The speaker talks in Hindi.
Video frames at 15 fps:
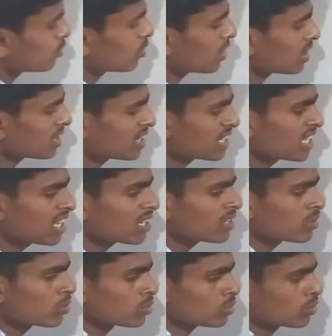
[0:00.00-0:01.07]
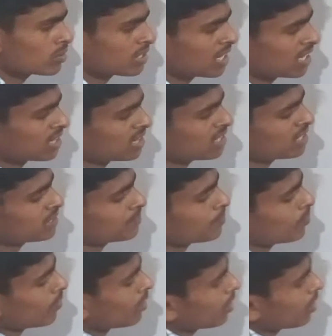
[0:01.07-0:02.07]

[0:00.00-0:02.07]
बीस दूना दिया दो सौ छत्तीस